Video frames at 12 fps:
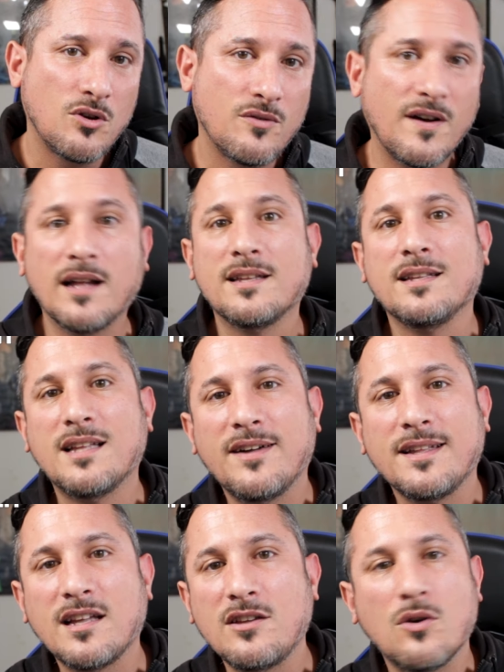e lo fate.
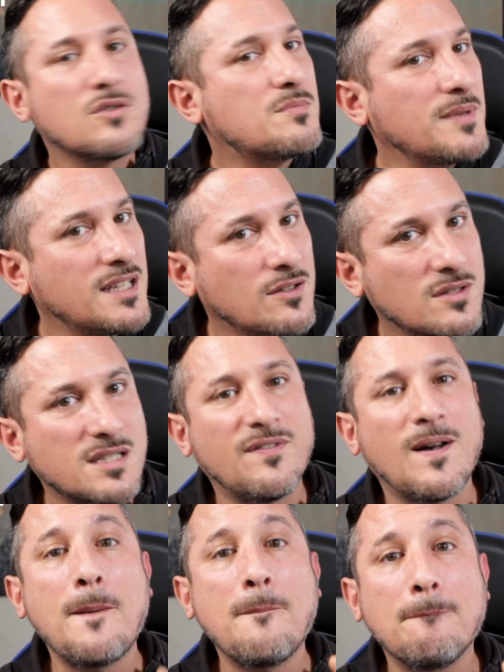Davanti agli ospiti non si
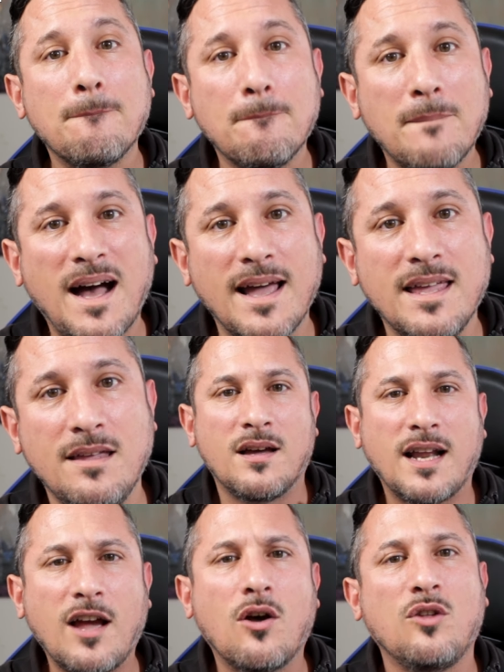fa mai.
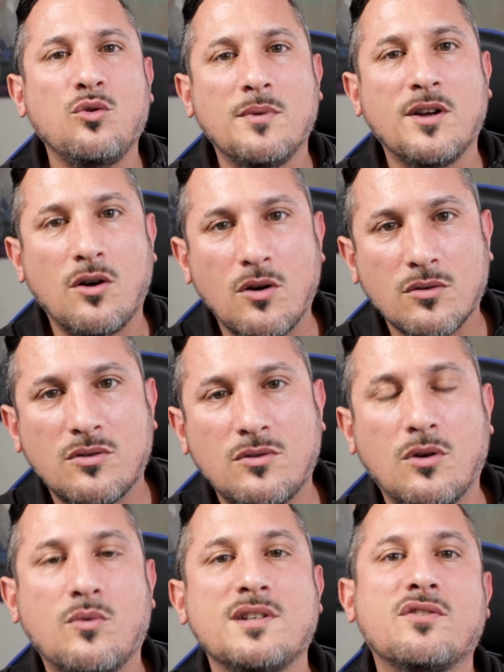Regola numero
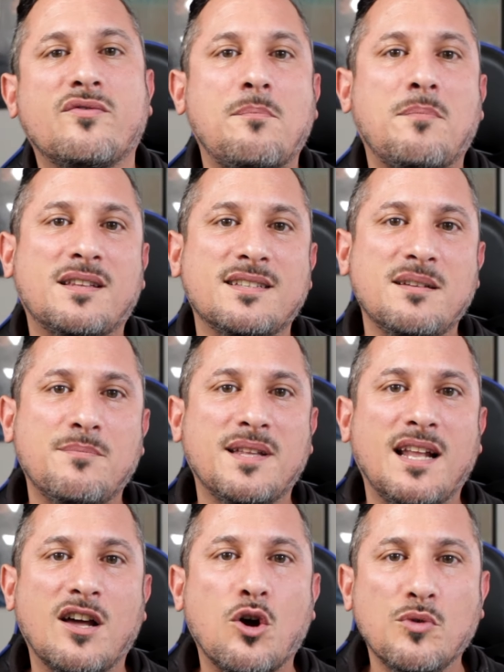8, questo fa parte sempre
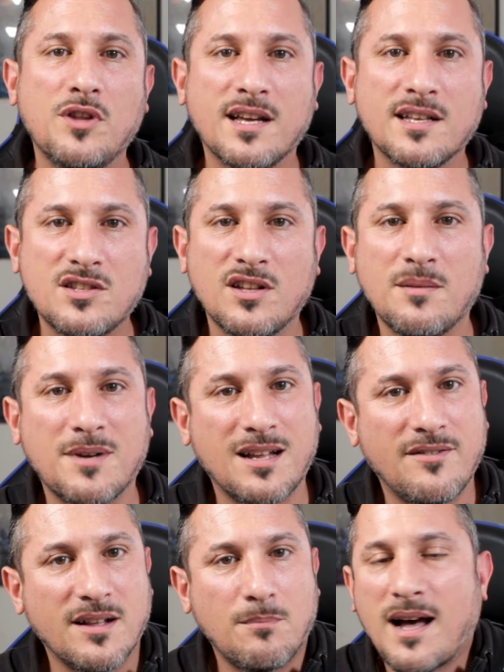della comunicazione
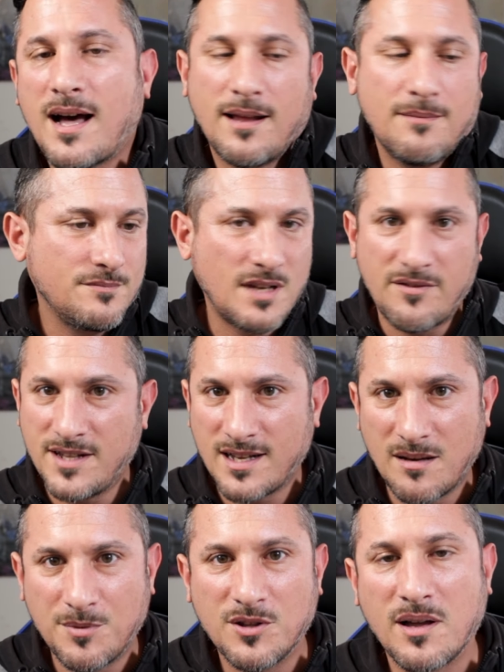paraverbale. Avete
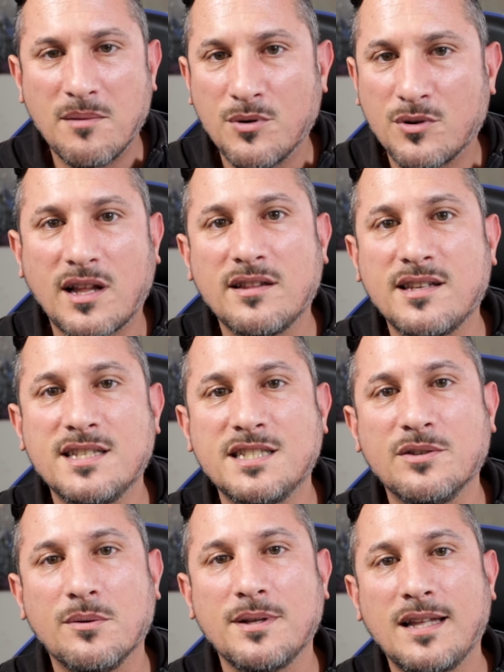capito che è
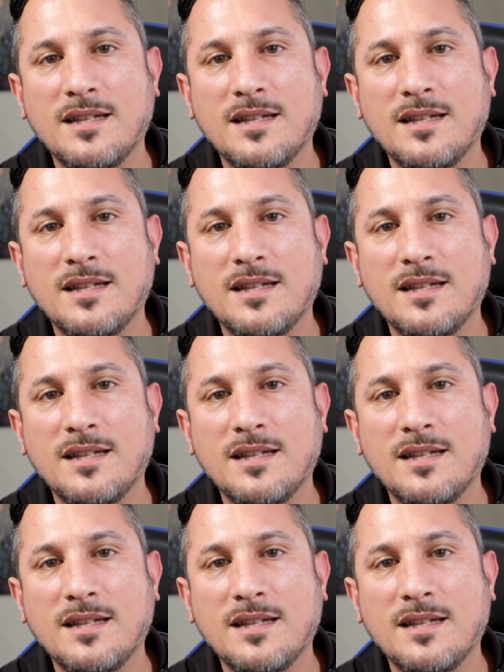importantissimo per gli